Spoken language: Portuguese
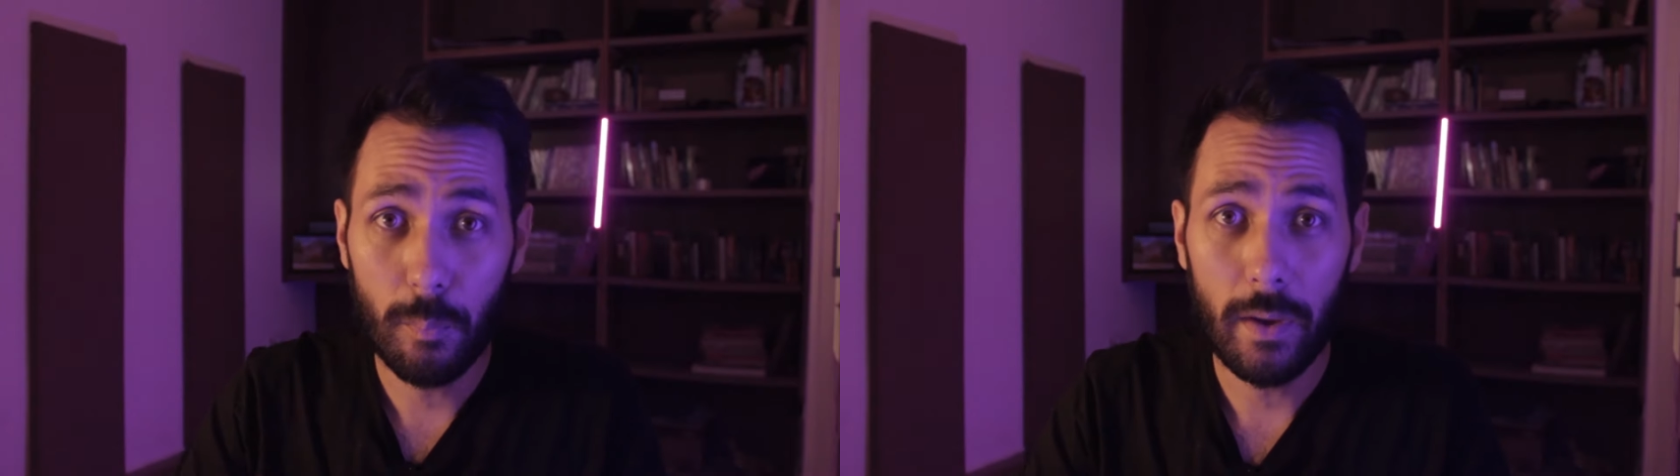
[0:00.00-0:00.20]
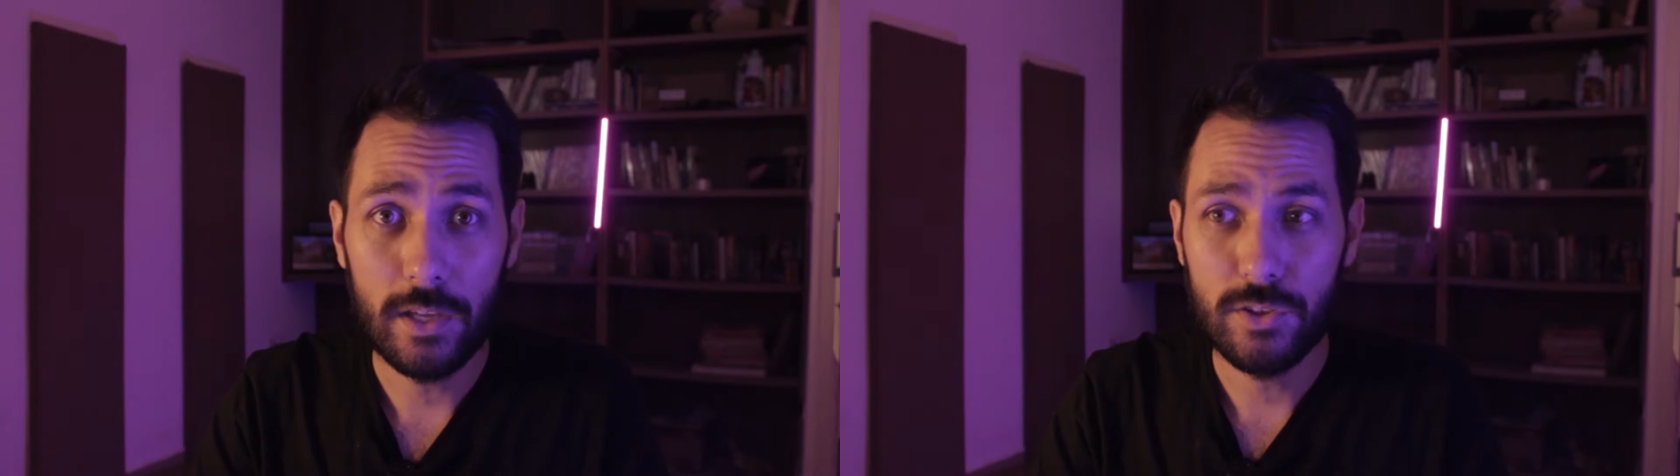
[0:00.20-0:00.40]

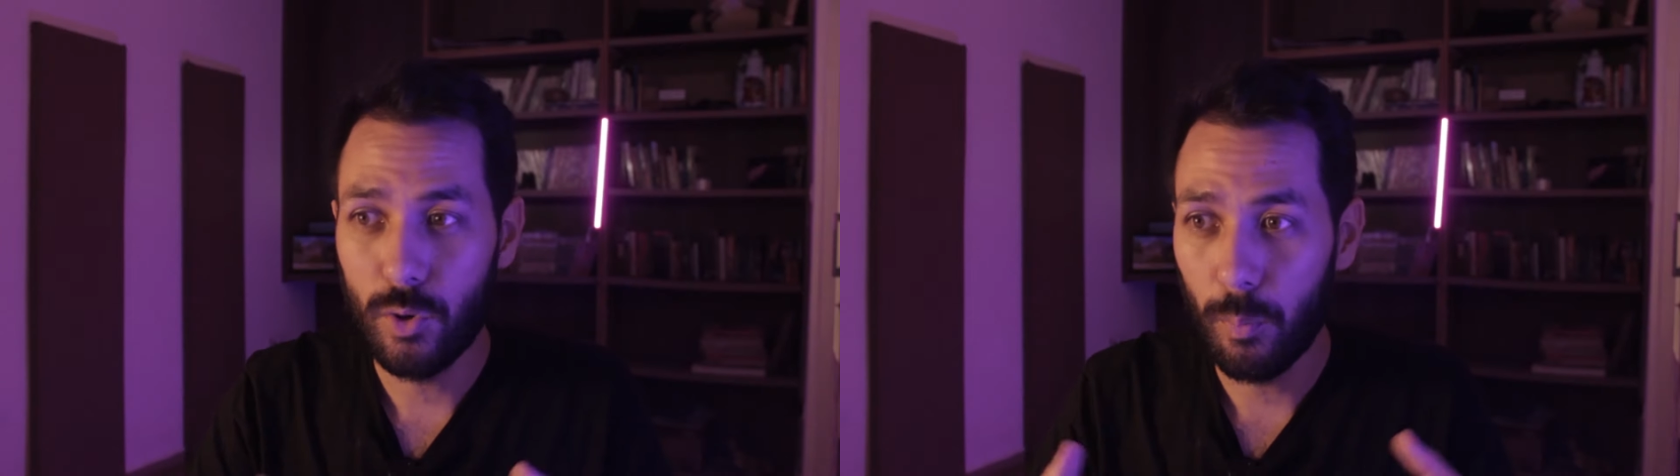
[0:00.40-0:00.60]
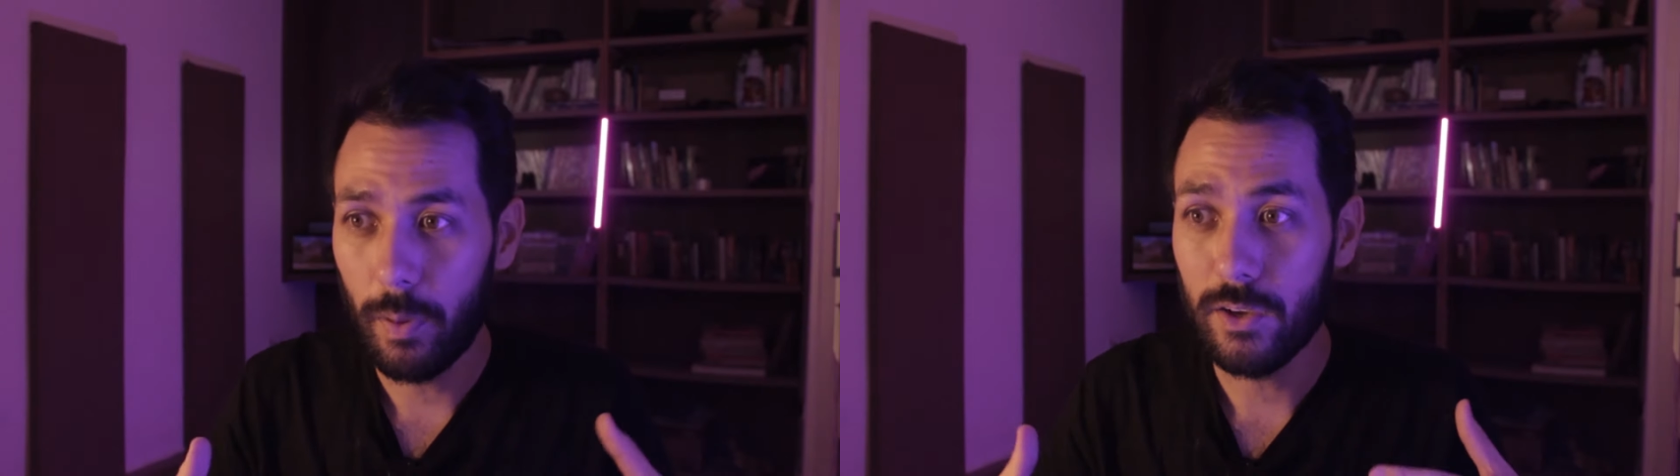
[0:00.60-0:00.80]

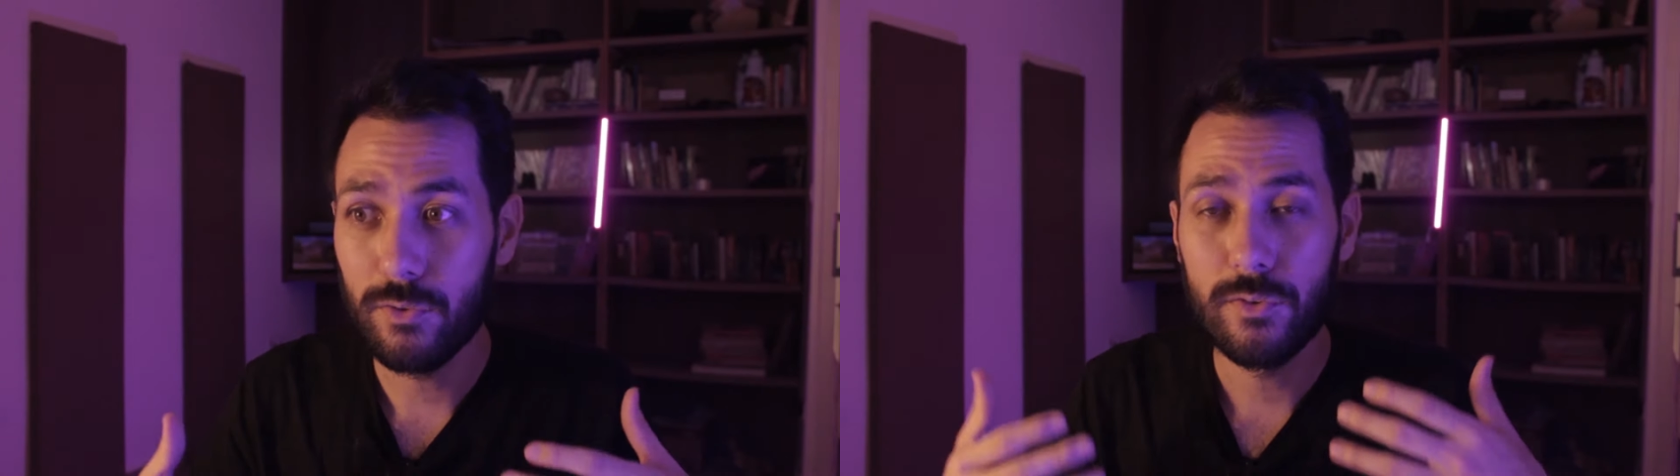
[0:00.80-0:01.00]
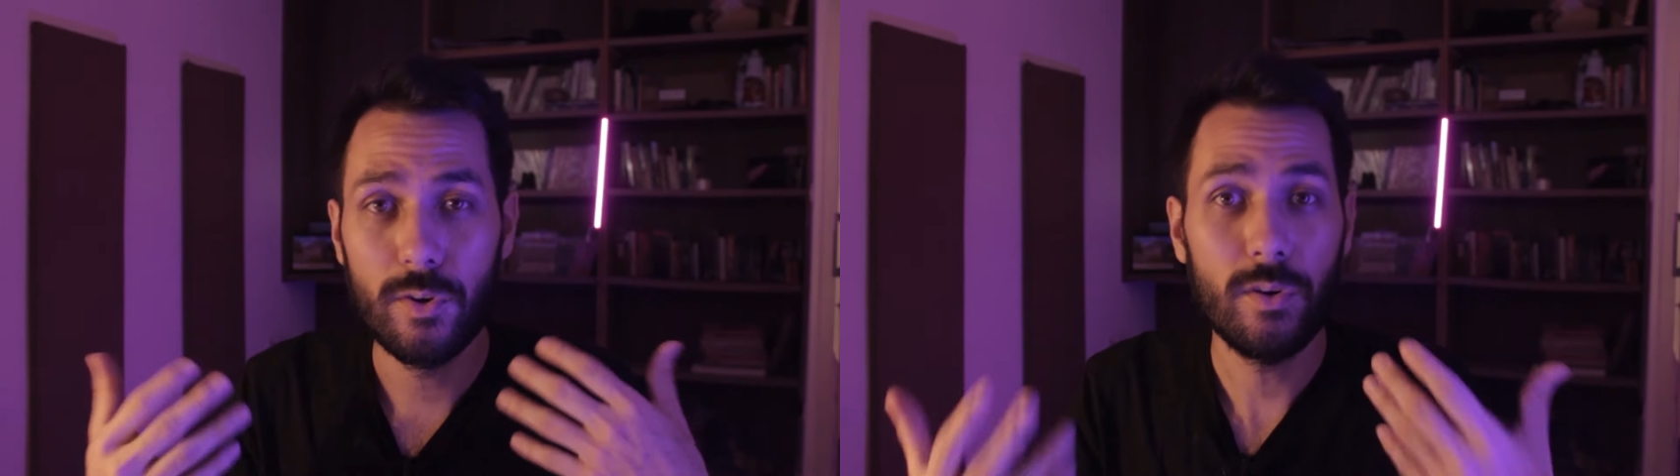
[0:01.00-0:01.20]
pet ou o pet
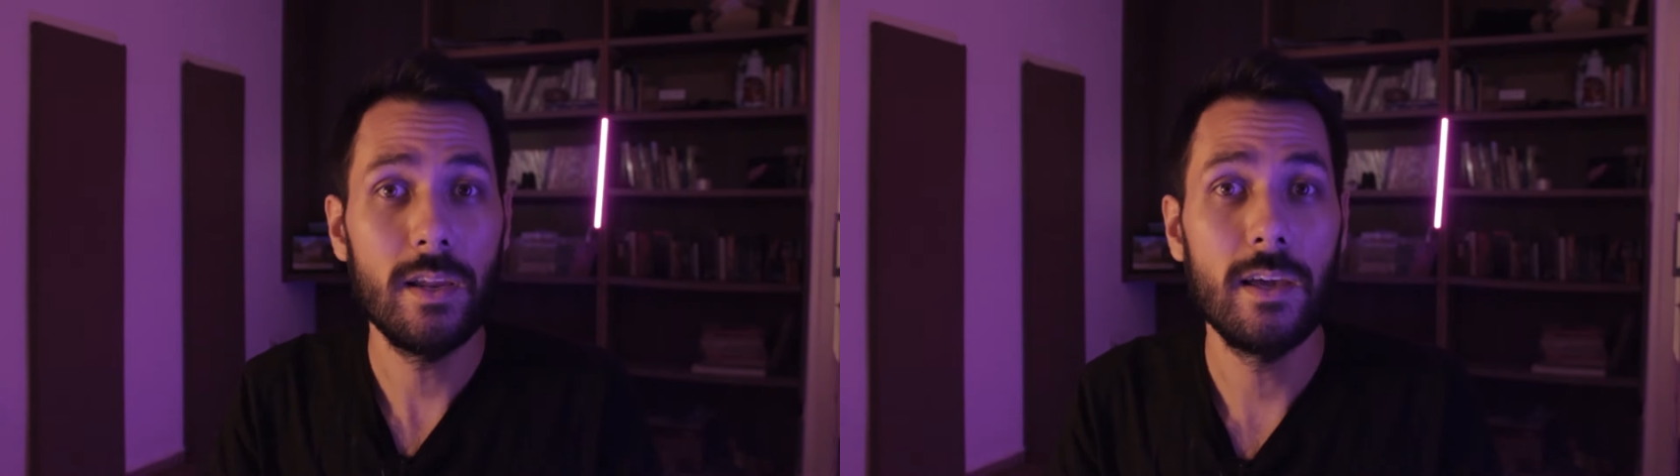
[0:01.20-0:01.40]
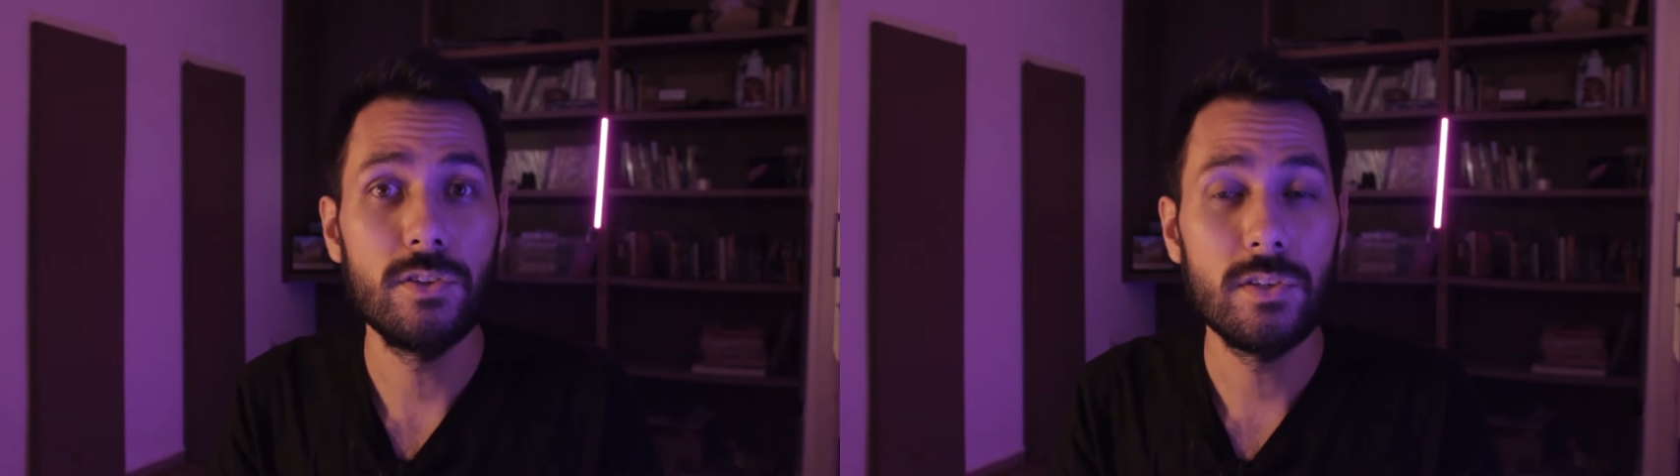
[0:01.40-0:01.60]
do seu
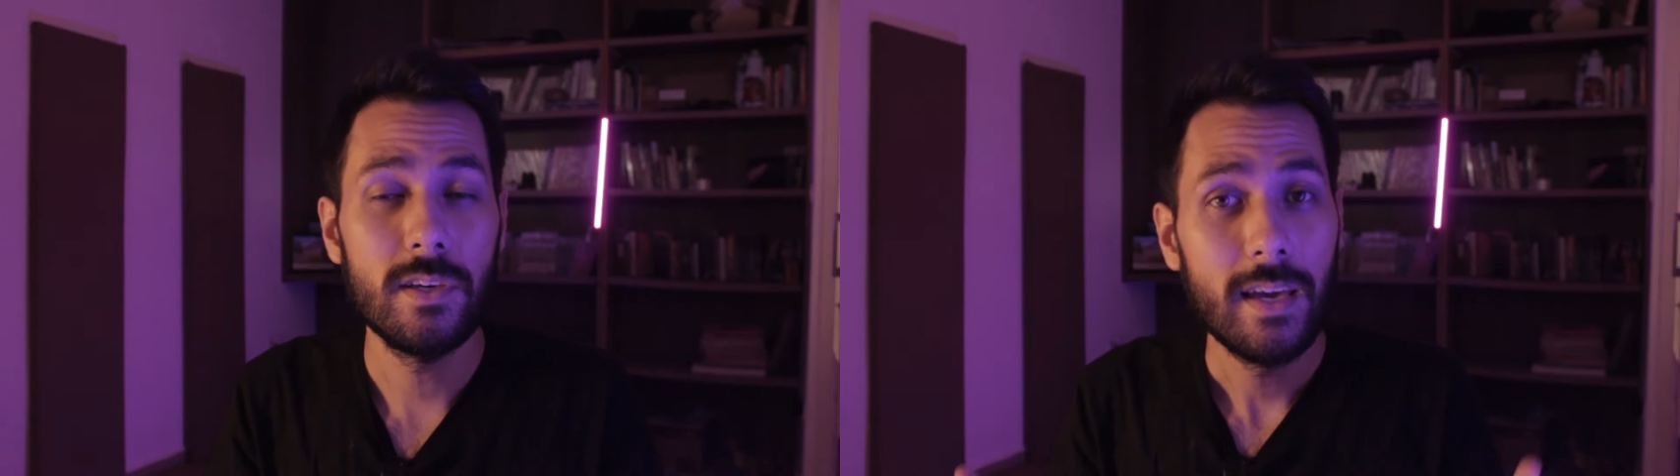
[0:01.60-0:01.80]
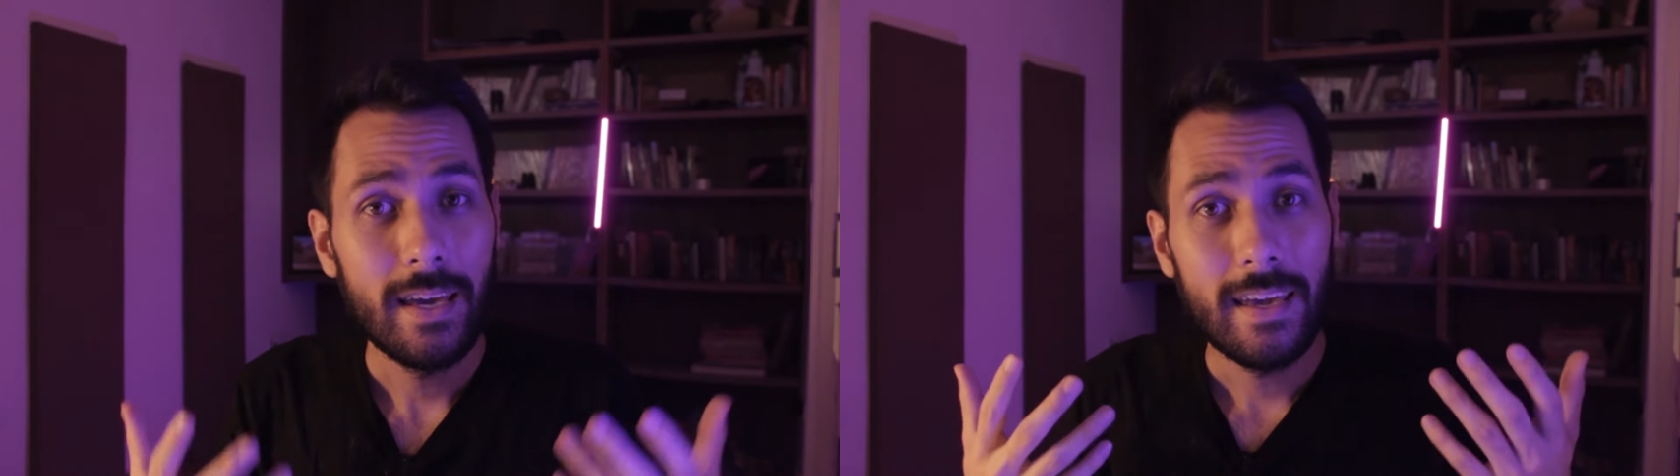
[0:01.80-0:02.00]

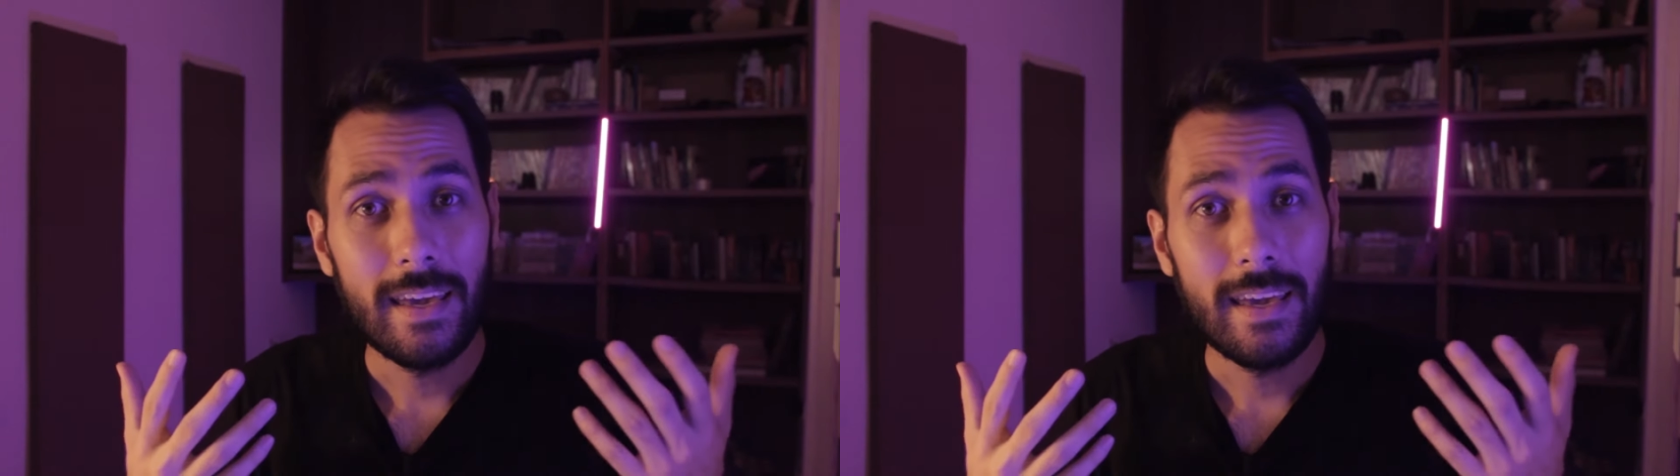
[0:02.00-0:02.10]
cliente